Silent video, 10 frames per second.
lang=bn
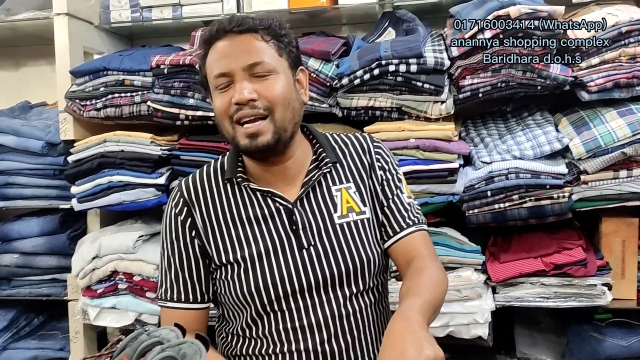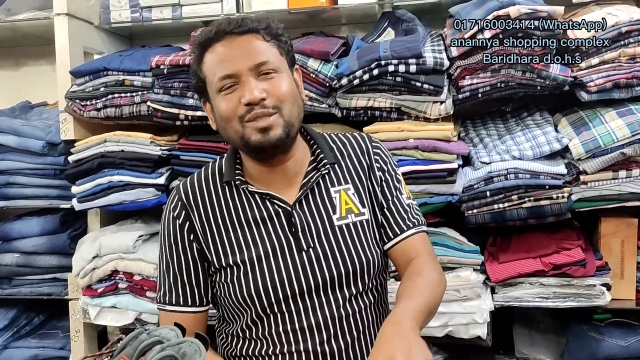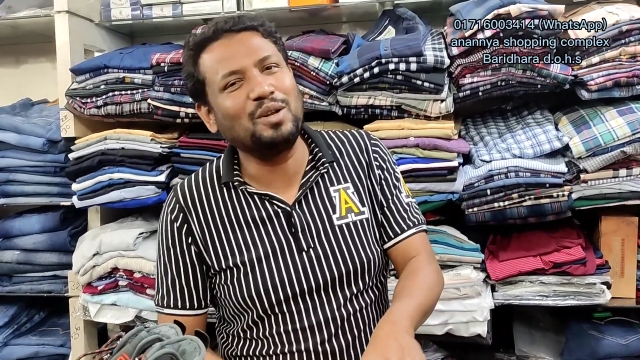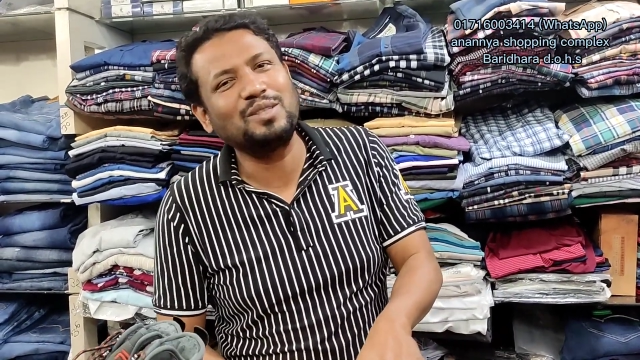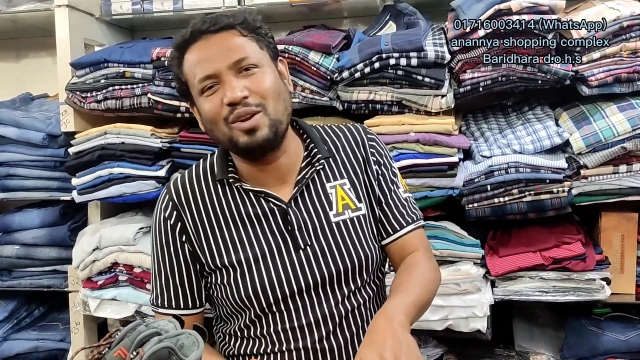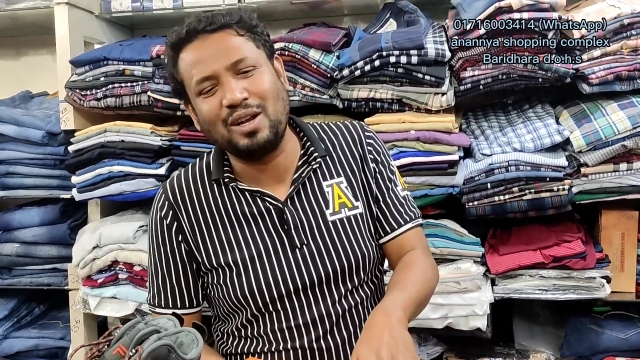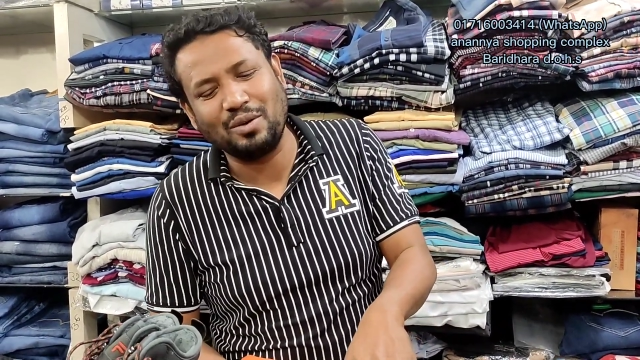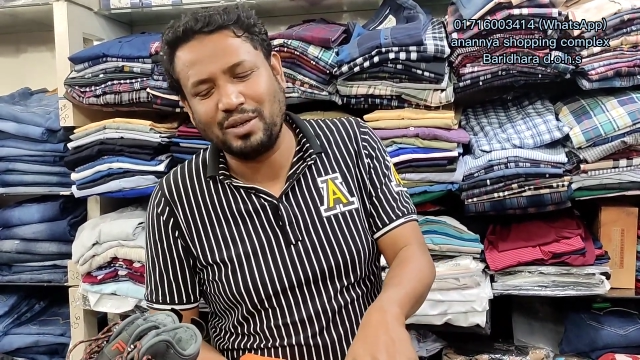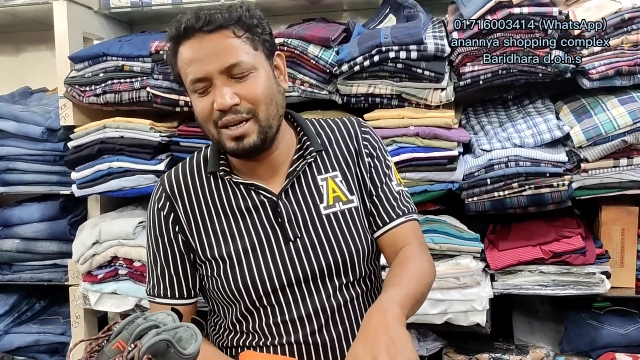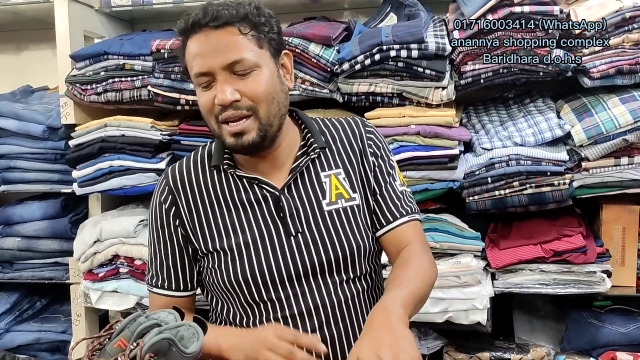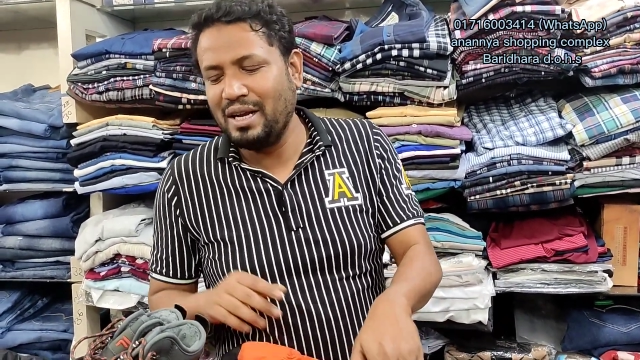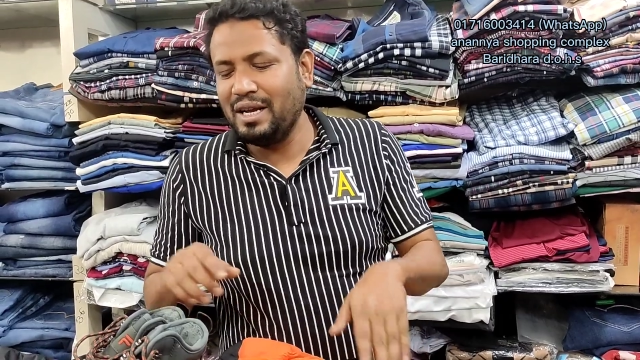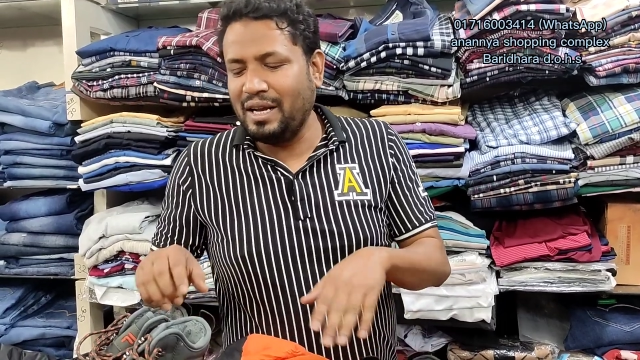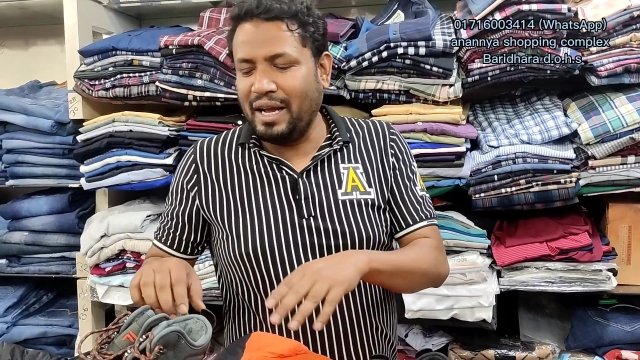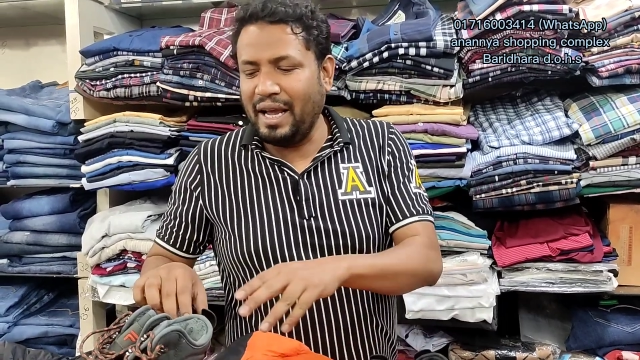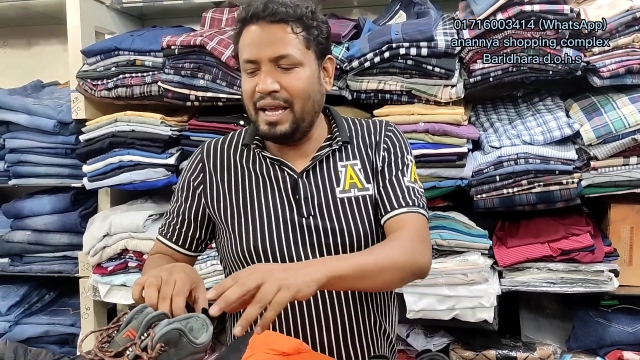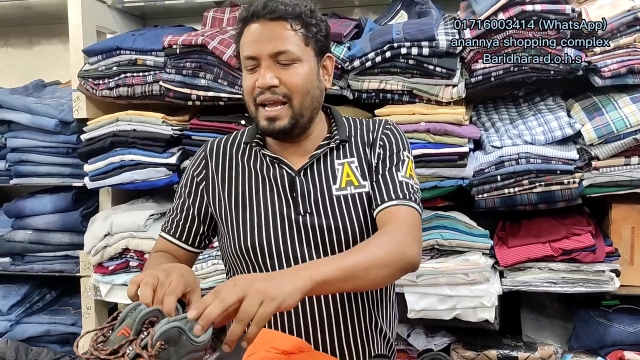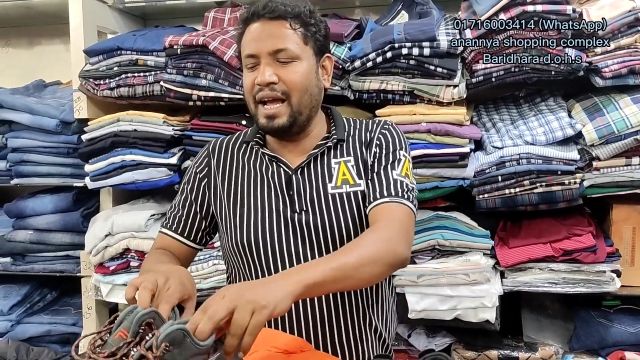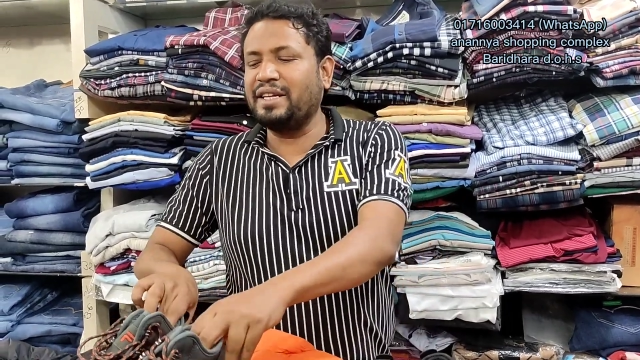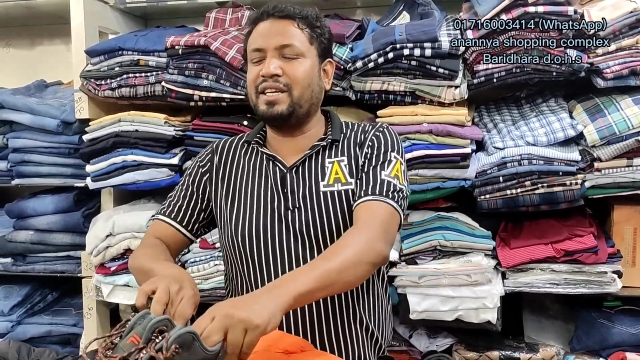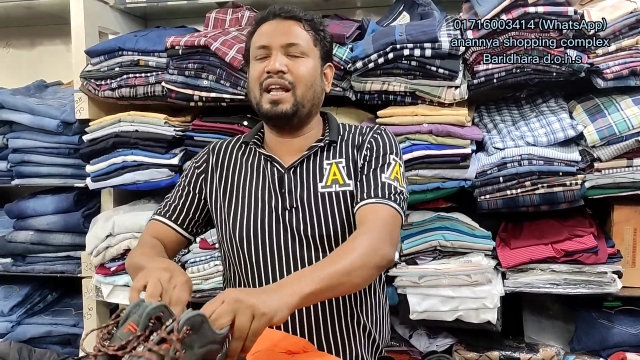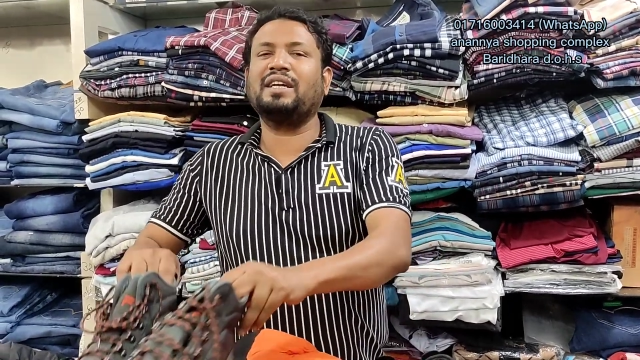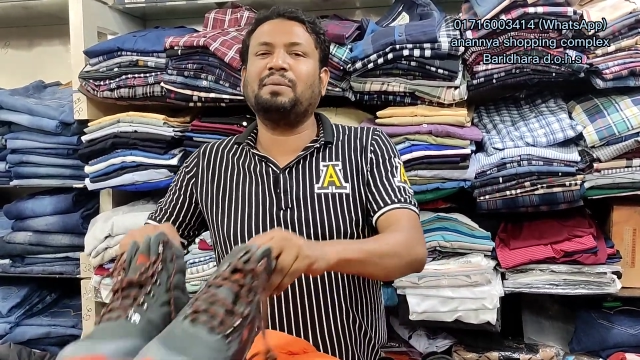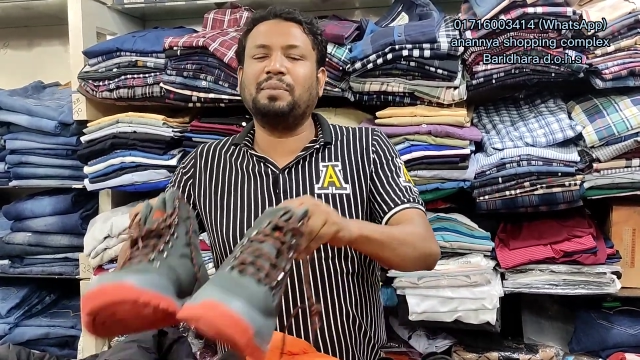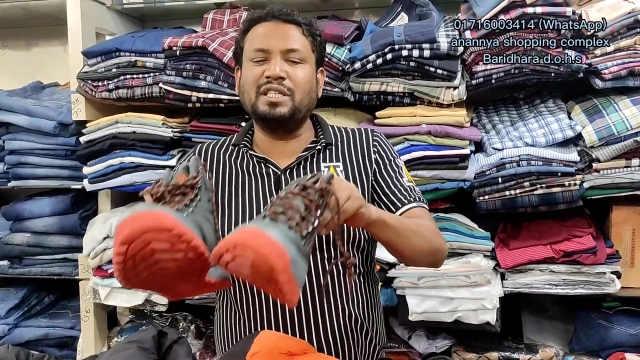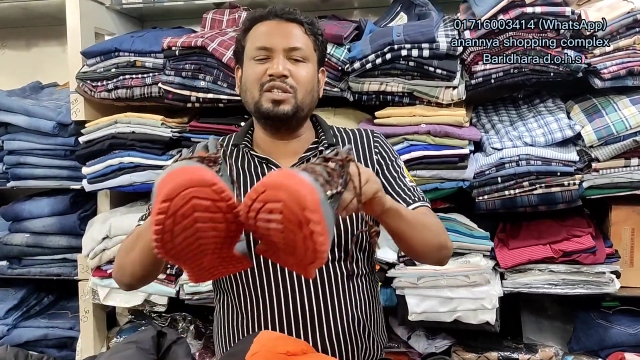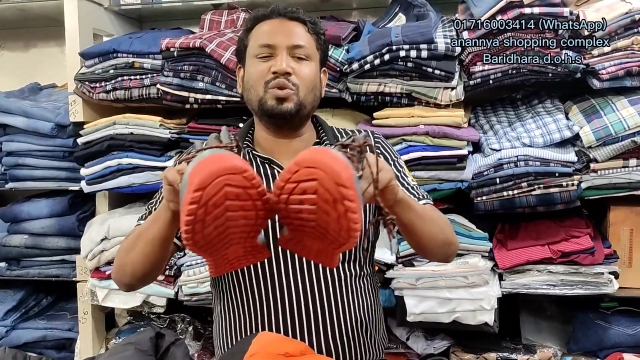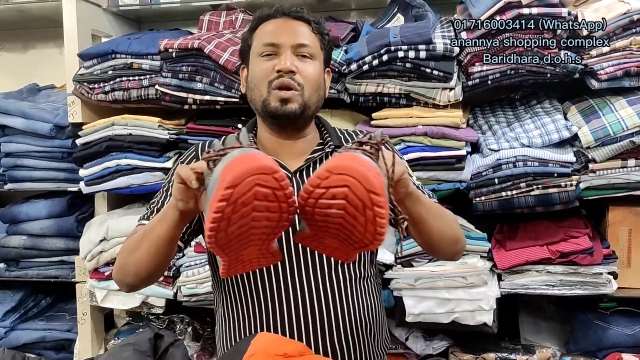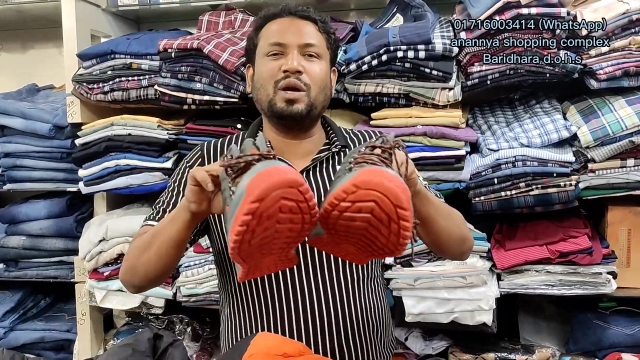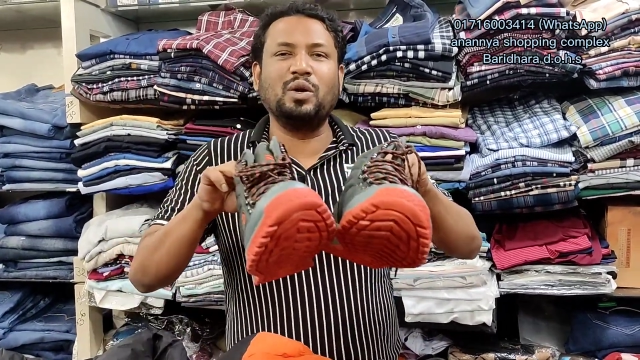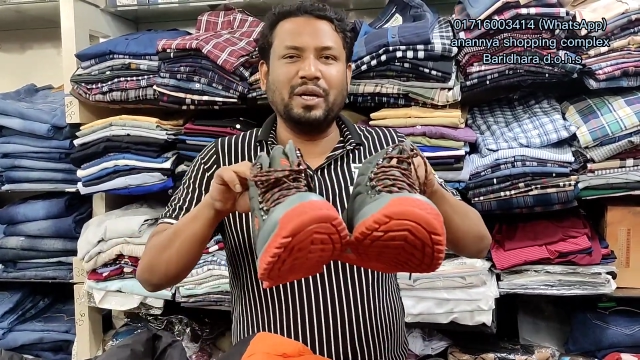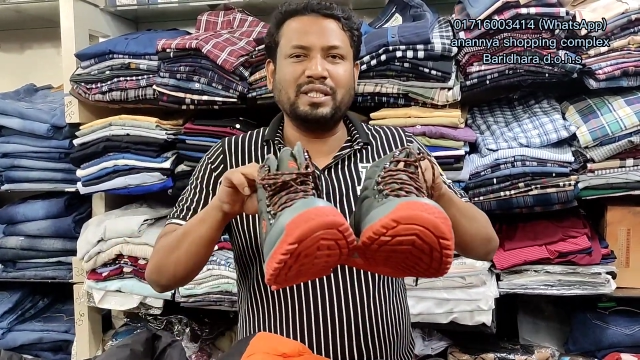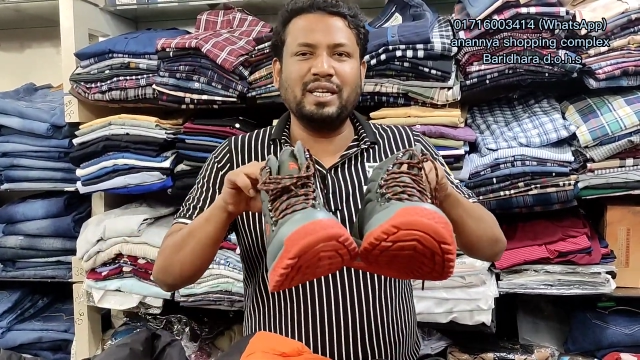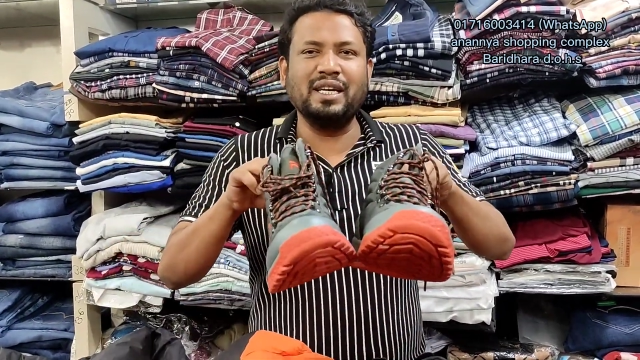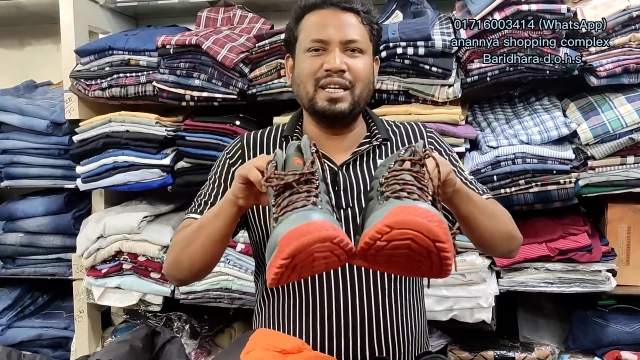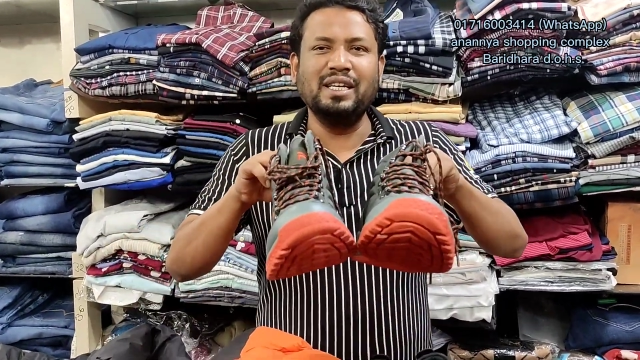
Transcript: আট জোড়া সোল্ড আউট এই অ্যাশ কালারটা বেশি সোল্ড আউট হয়েছে